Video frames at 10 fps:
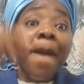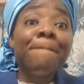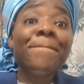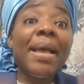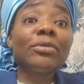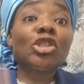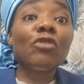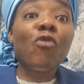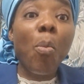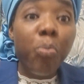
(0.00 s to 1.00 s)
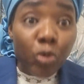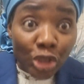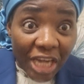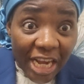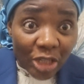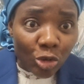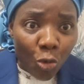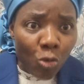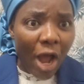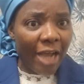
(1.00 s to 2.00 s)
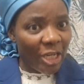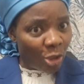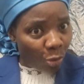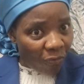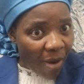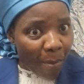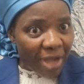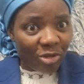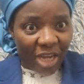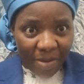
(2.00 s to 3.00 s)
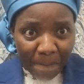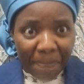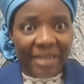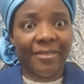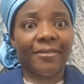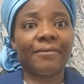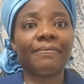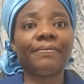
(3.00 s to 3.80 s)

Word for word: Même si vous bouchez les trous là, il trouve un moyen jusqu'à qu'il passe.